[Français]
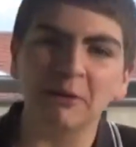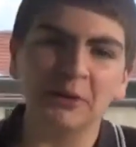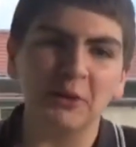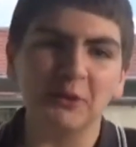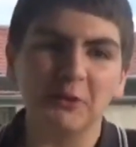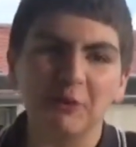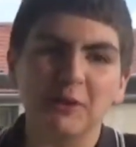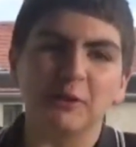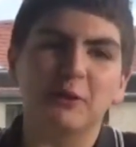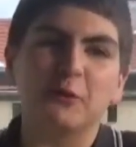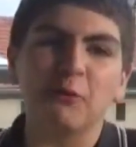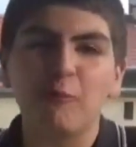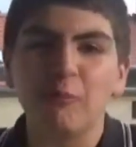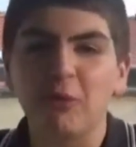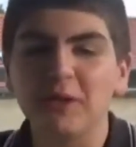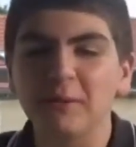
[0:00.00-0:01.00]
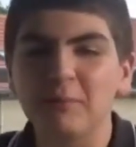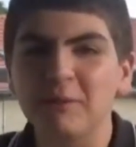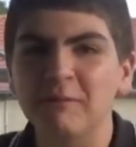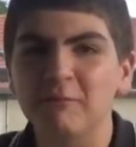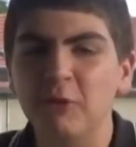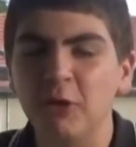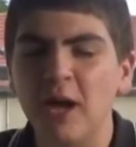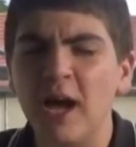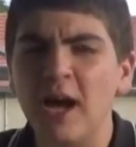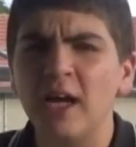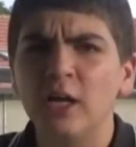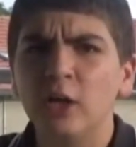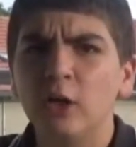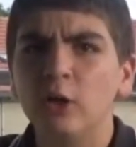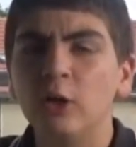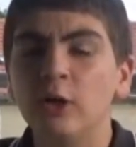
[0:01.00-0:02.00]
Aujourd'hui, on se retrouve pour le débrief de la...
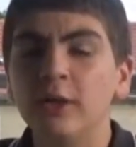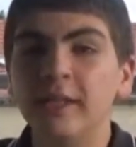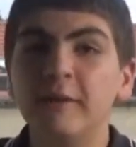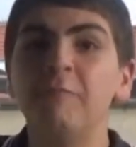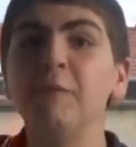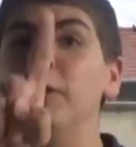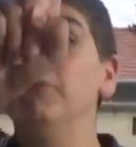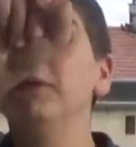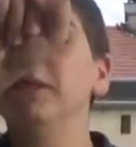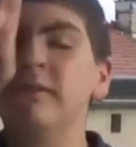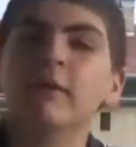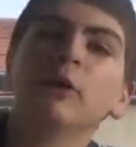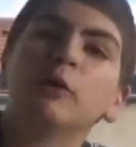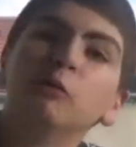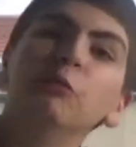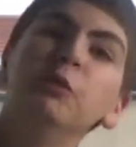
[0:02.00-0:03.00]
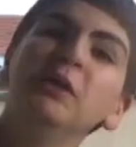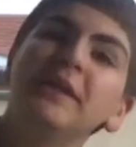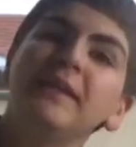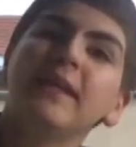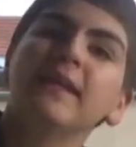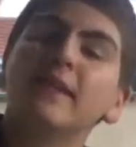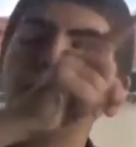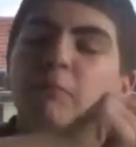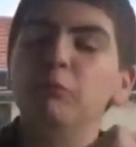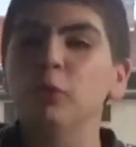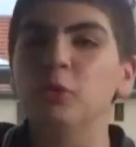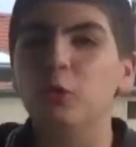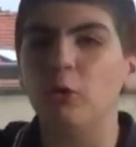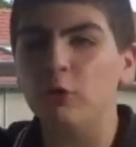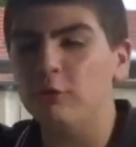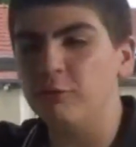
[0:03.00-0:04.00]
Euh, ça fait 8, 8 étapes
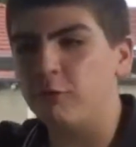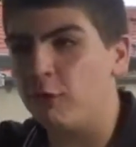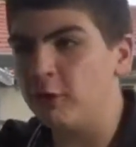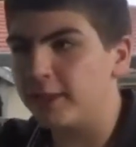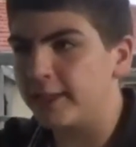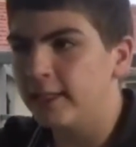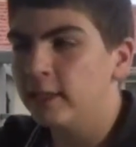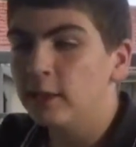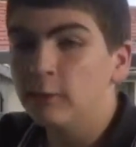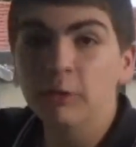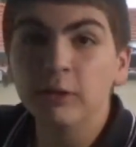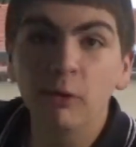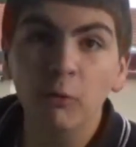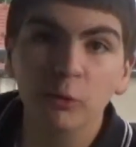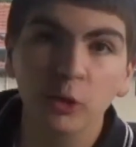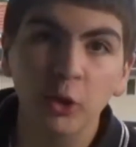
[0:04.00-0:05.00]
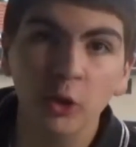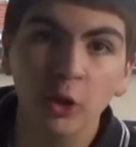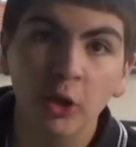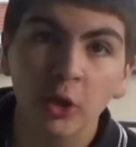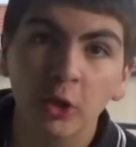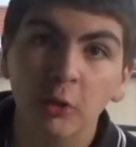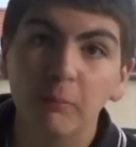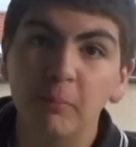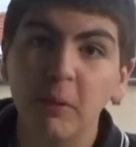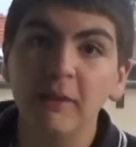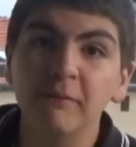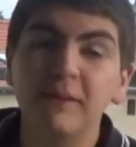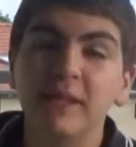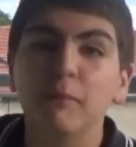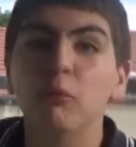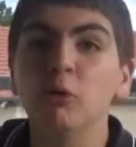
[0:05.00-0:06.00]
du Tour de France. Oui, donc, euh,
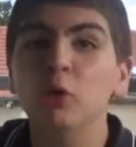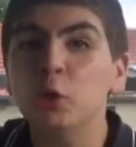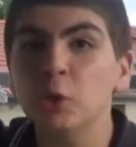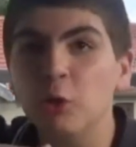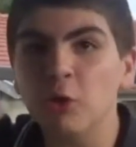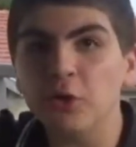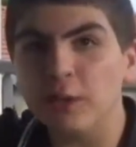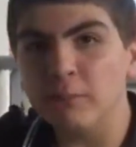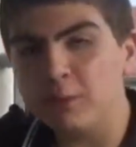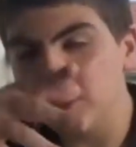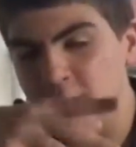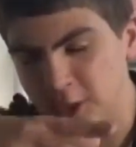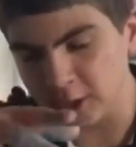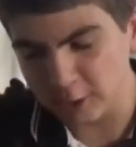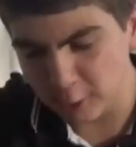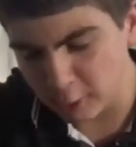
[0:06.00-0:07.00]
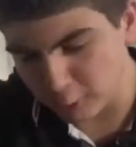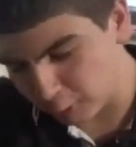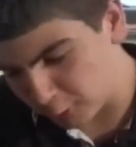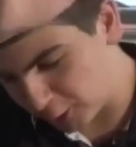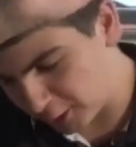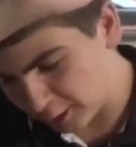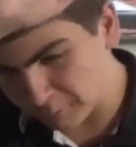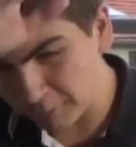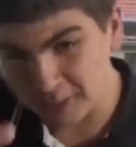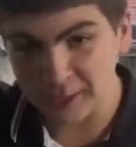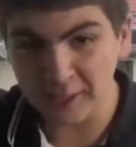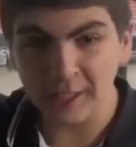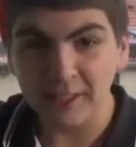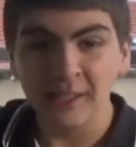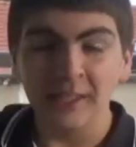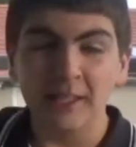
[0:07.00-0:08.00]
Palève c'est bonjour en arménien, j'ai des origines
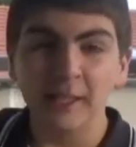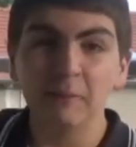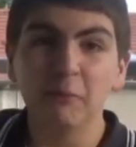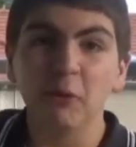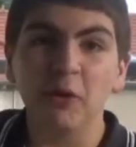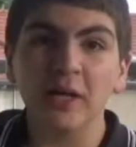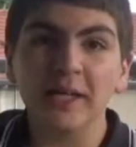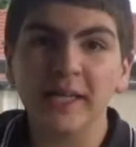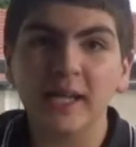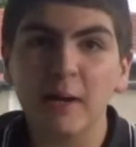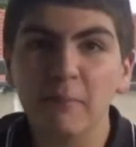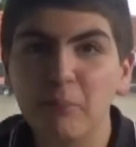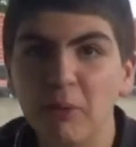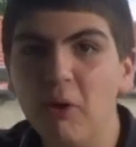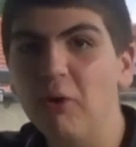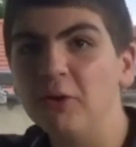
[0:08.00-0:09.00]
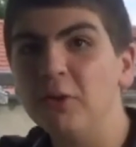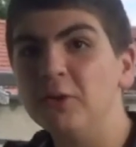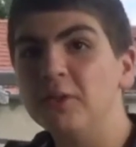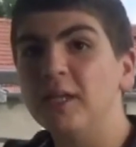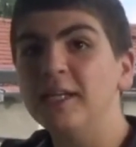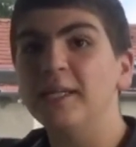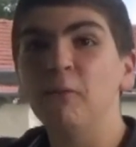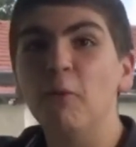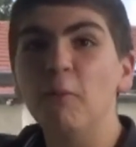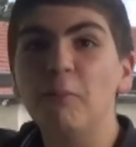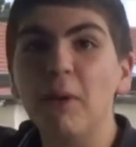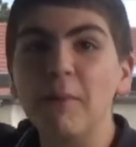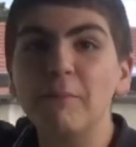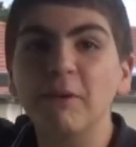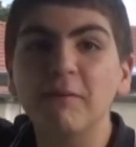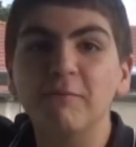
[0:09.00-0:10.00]
arméniennes. Et Burek, c'est un plat oriental, c'est mon
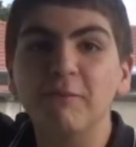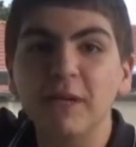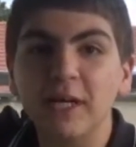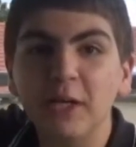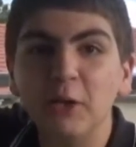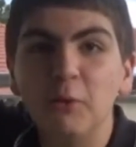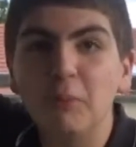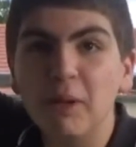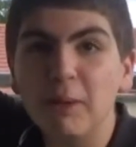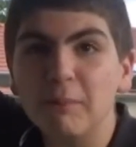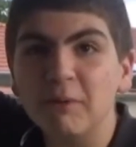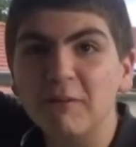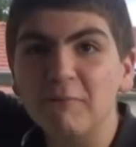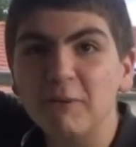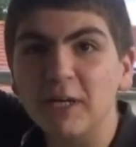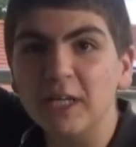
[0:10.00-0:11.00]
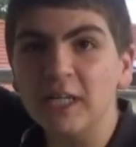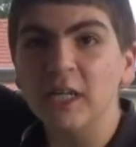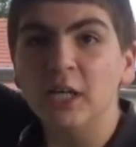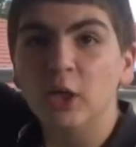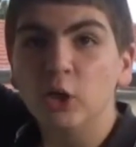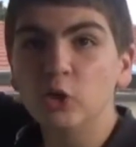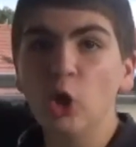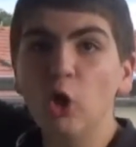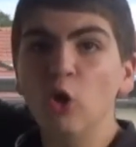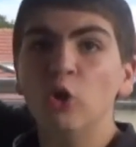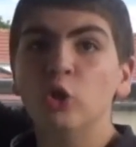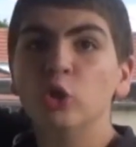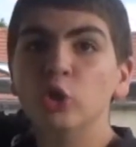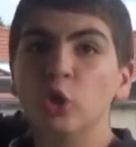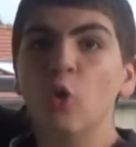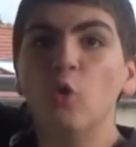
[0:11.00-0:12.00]
plat préféré, le plat préféré de
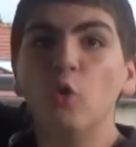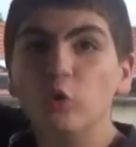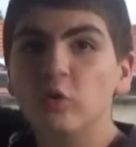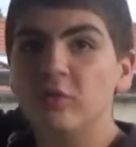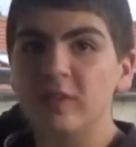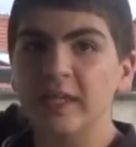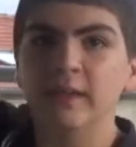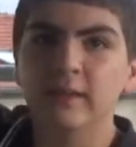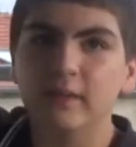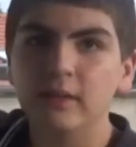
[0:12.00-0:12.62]
José.